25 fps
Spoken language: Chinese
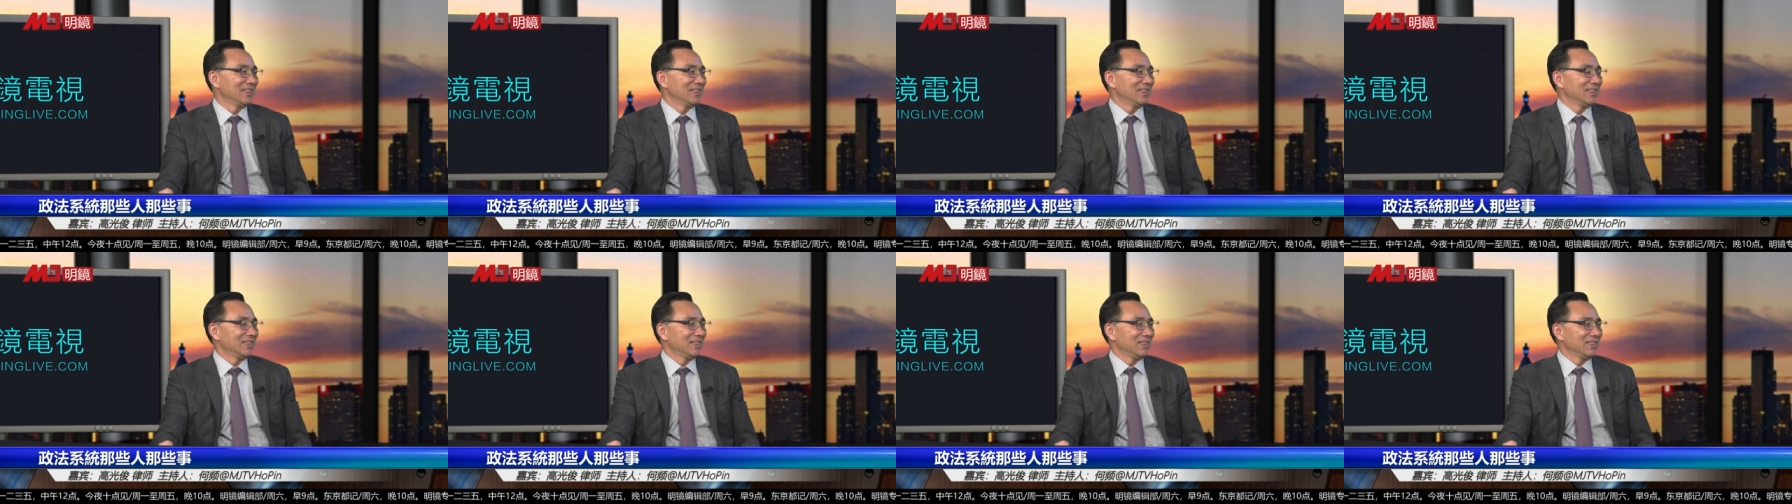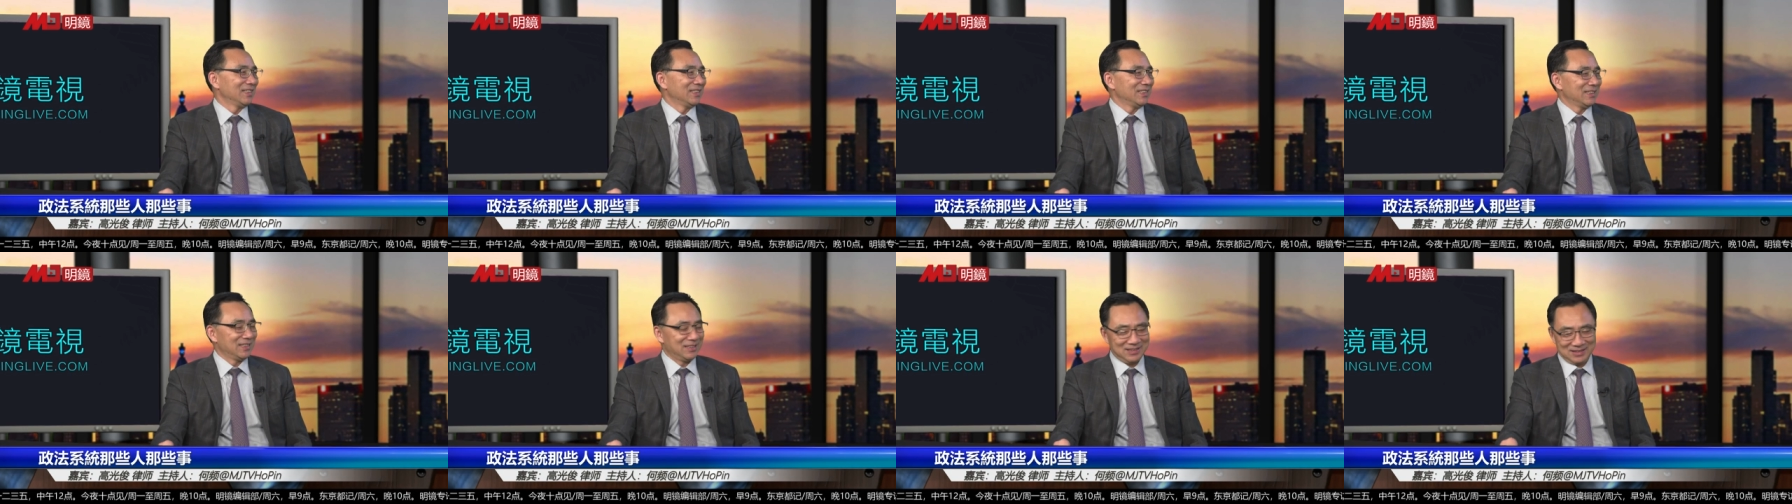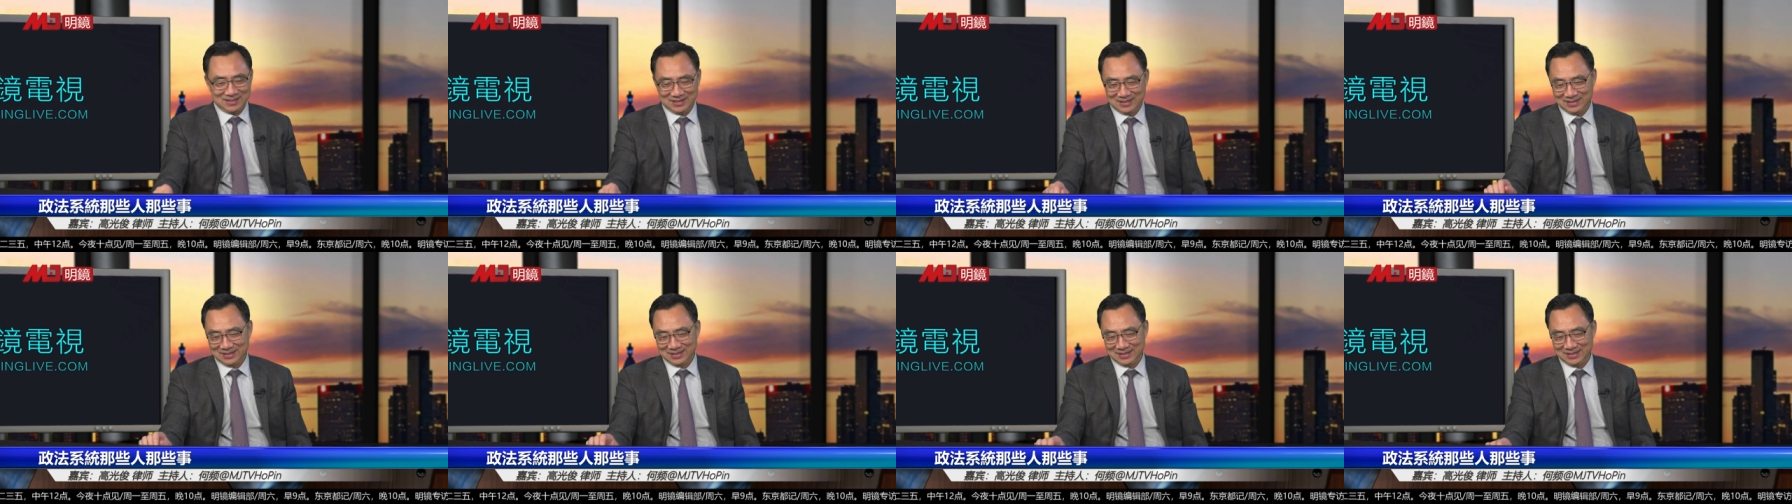
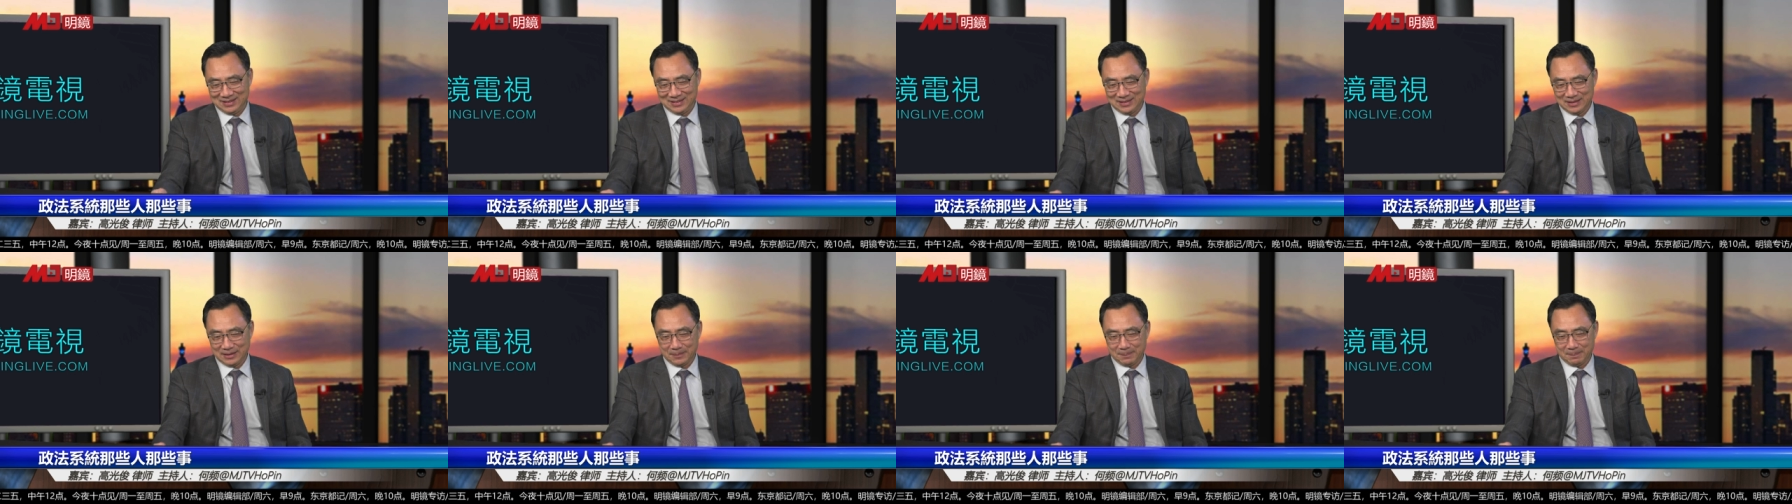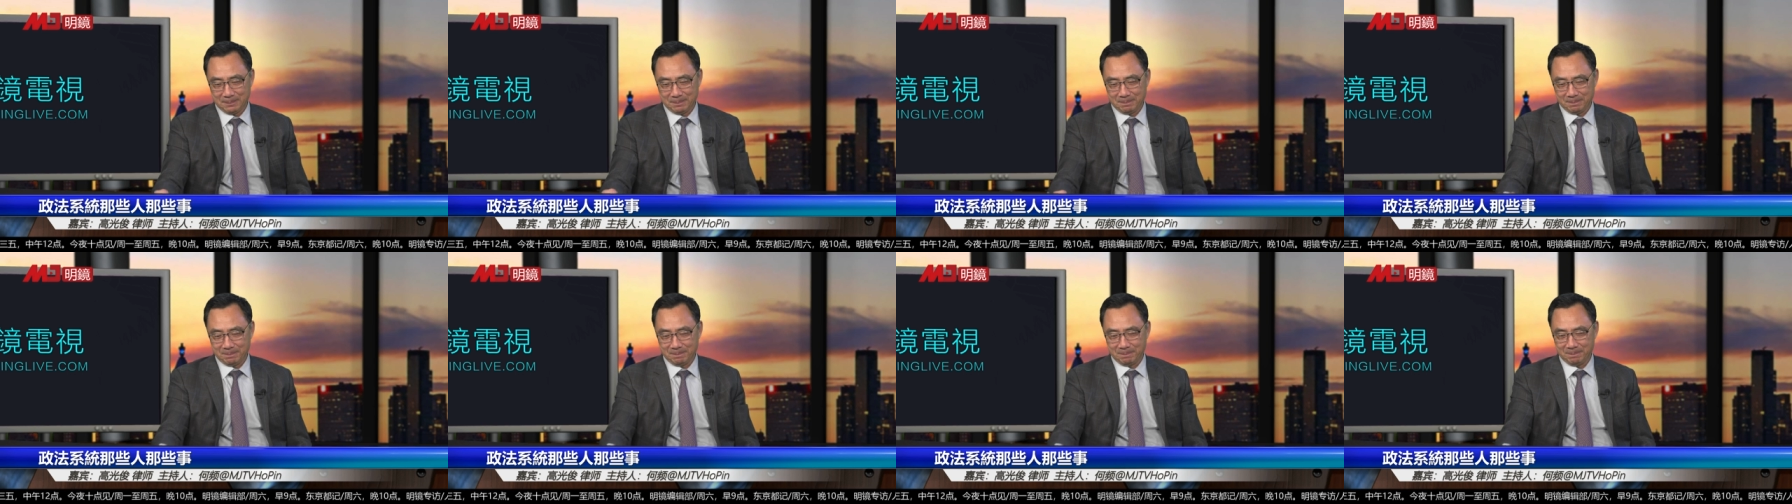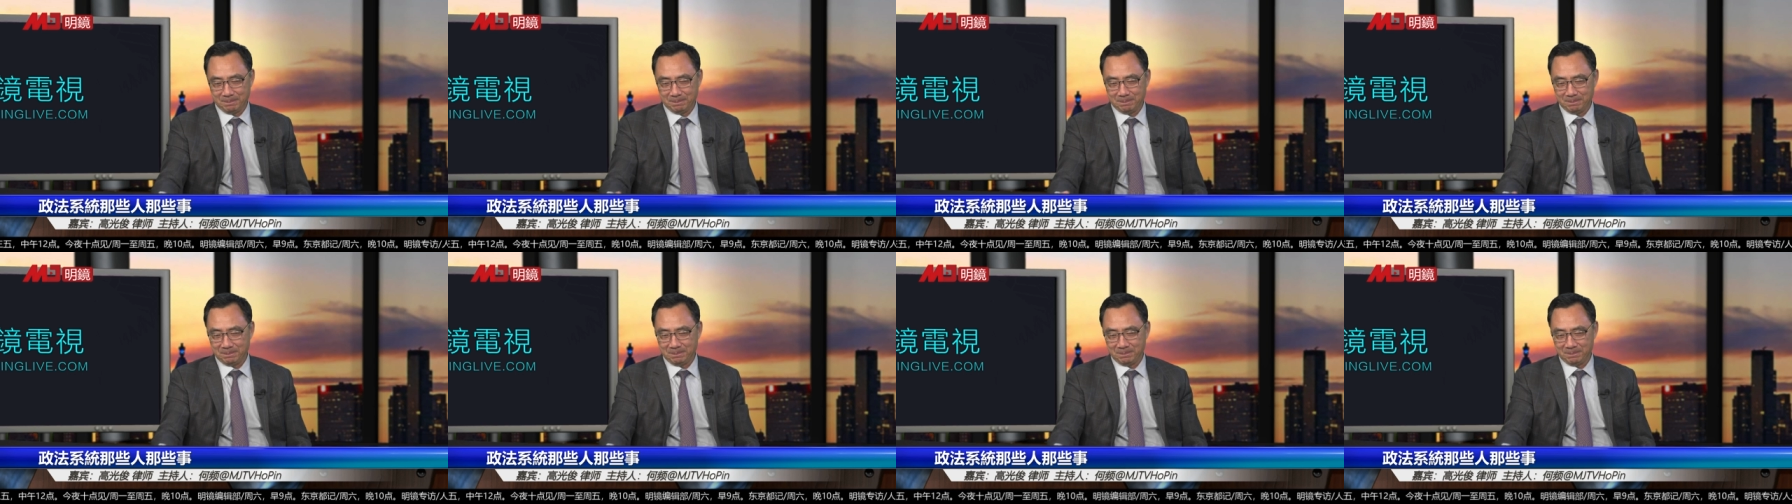我插一
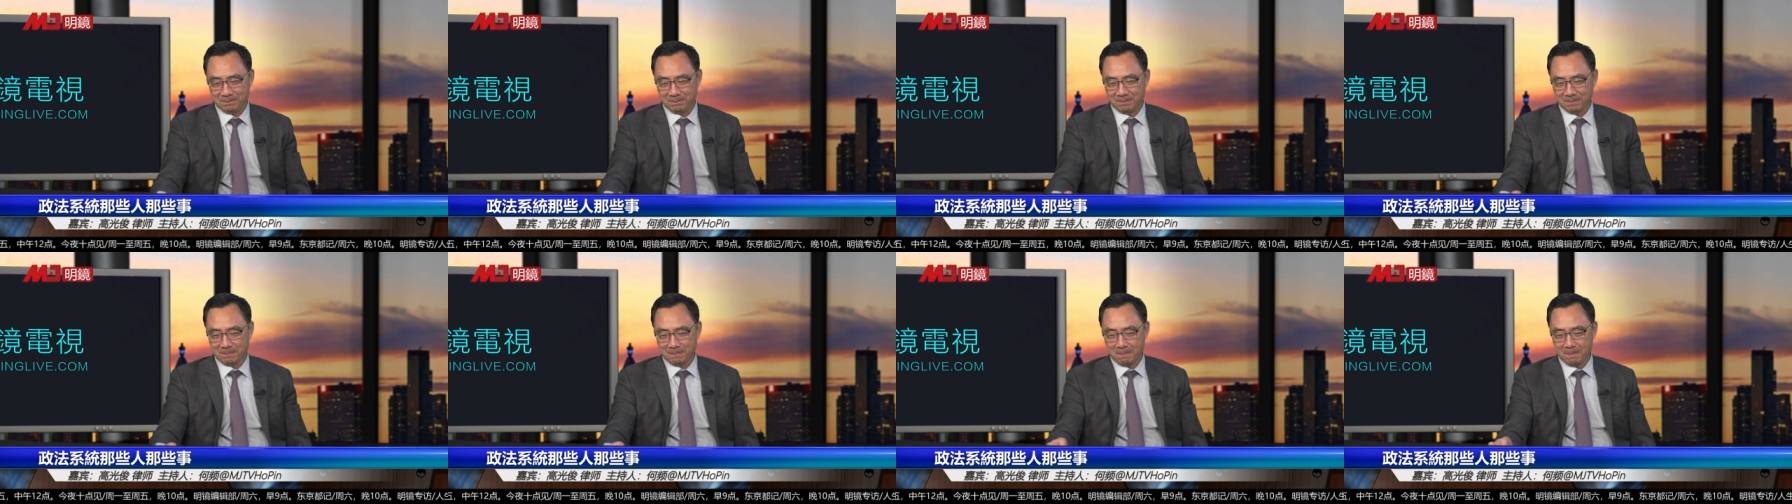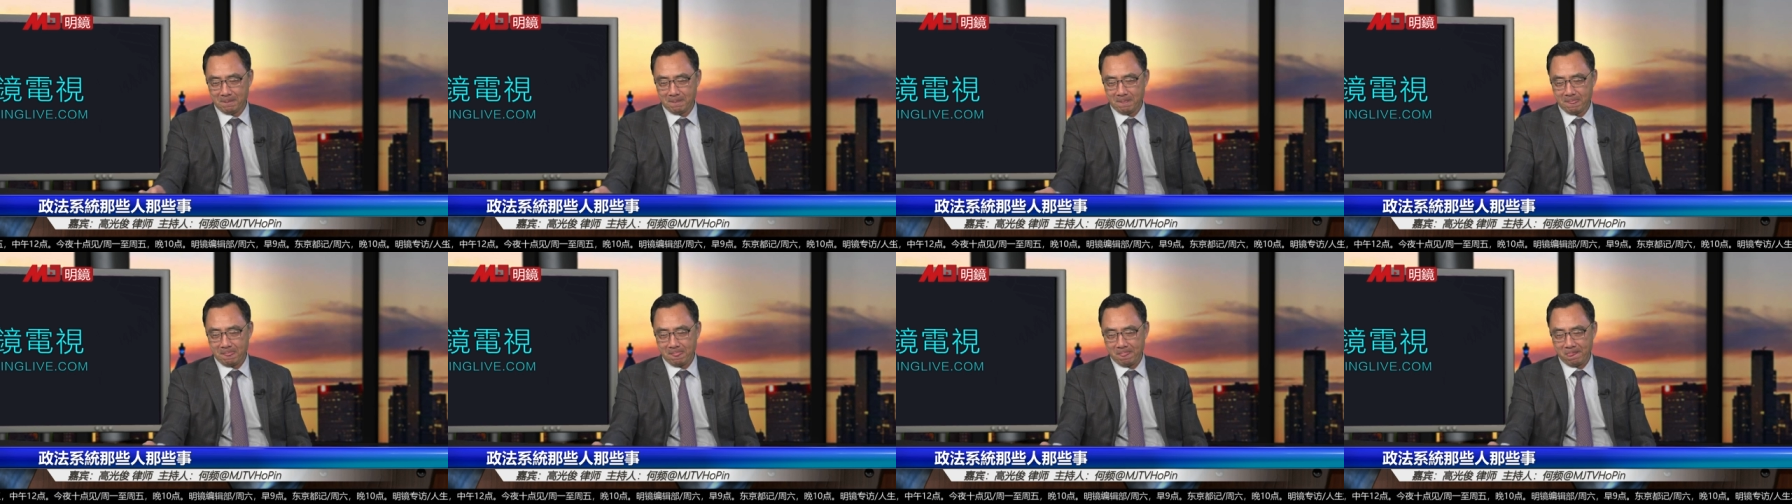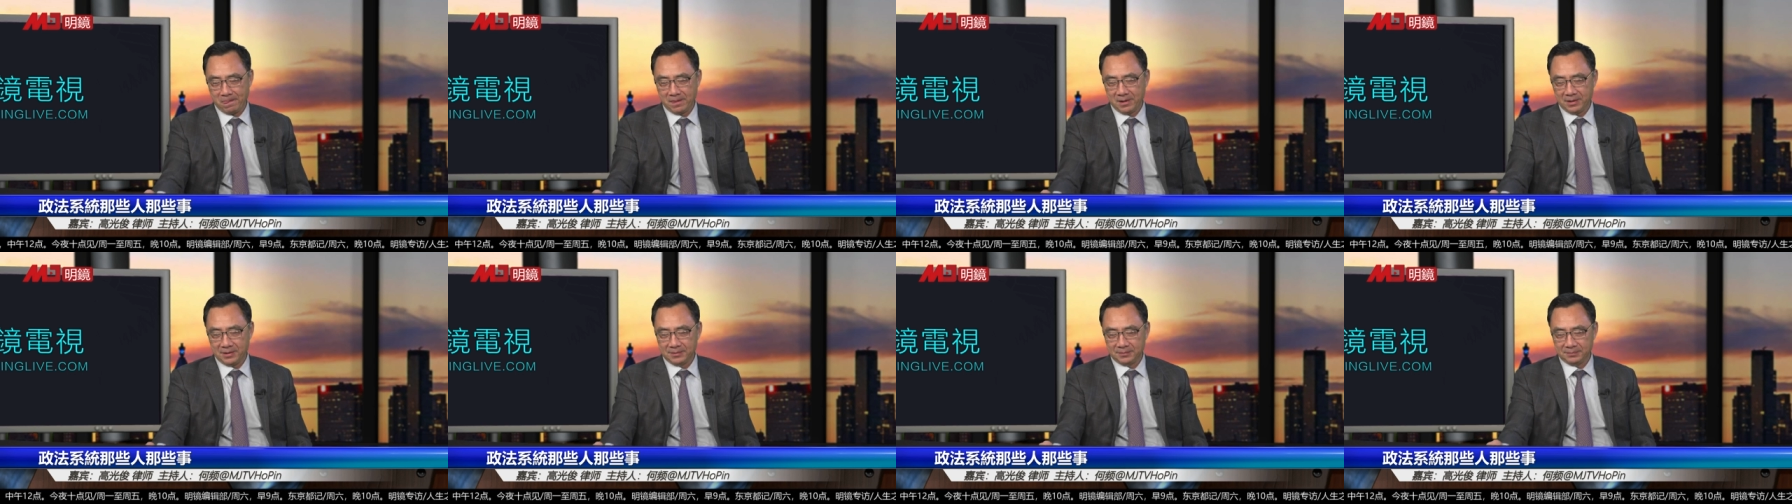句啊，这个你
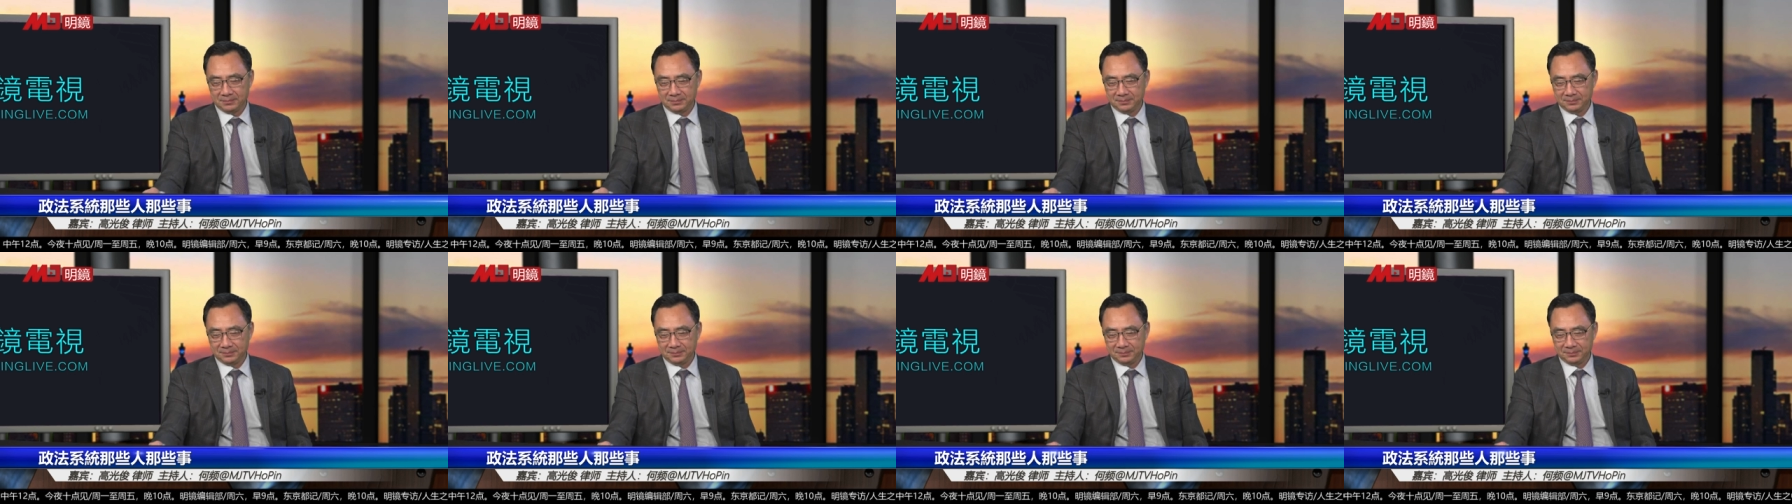讲的非常准